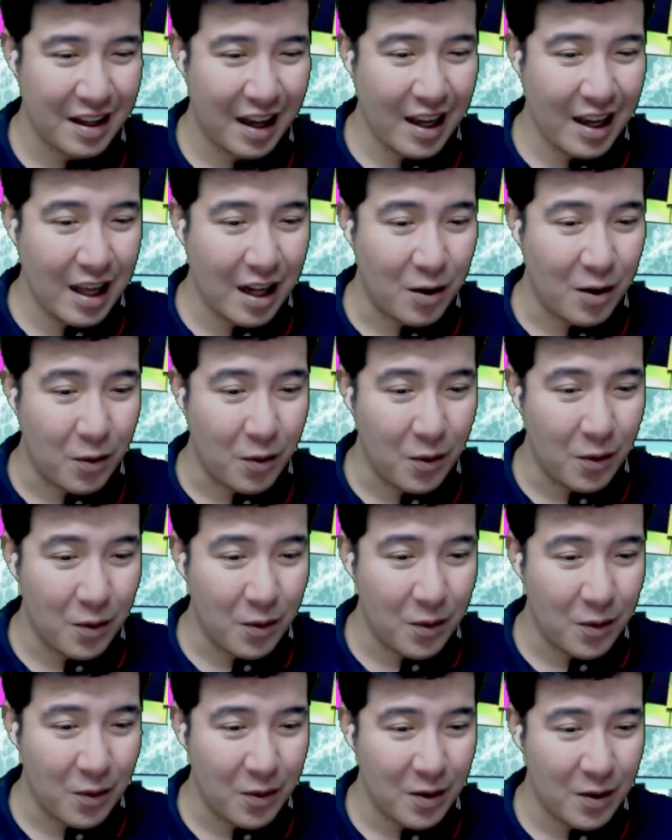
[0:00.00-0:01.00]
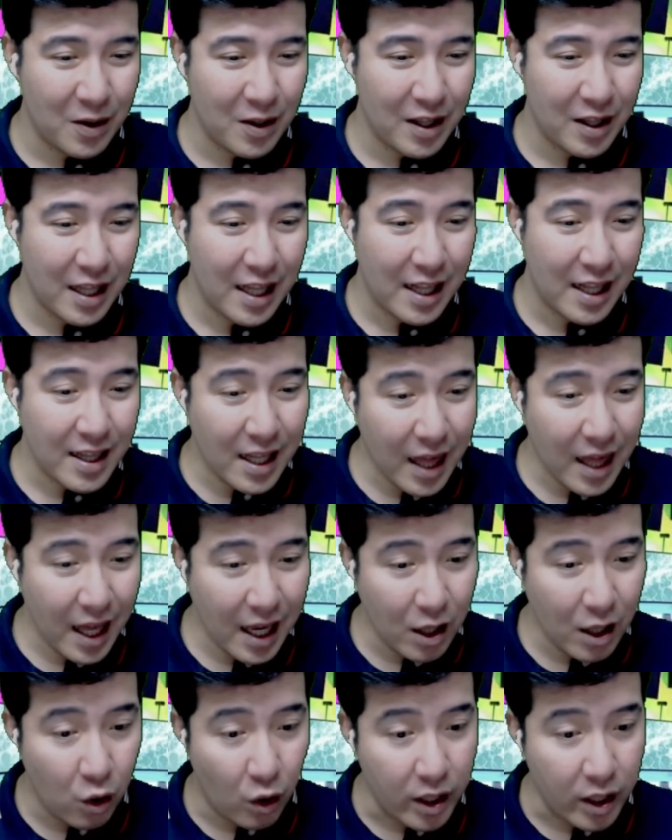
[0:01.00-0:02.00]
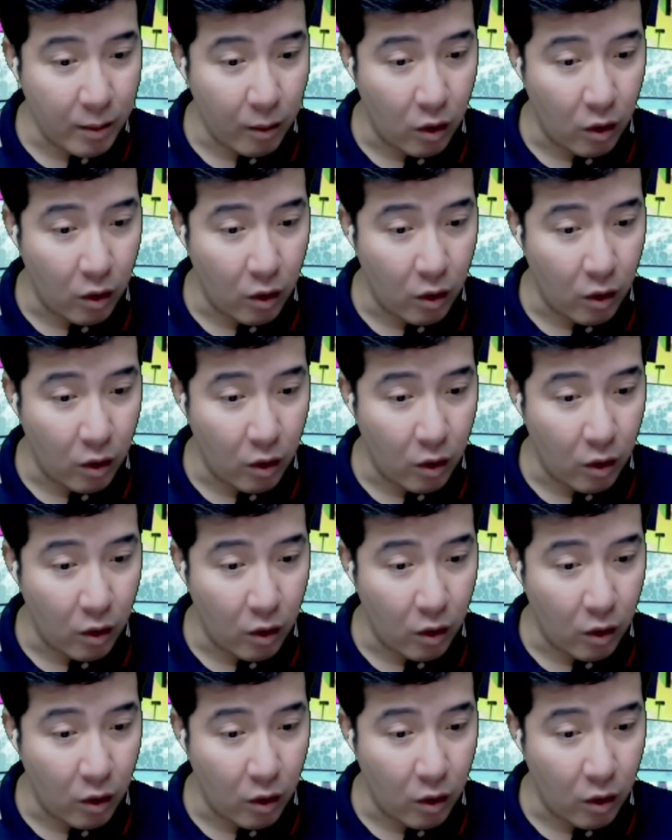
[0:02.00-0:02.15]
Ay, hello. Sana mo.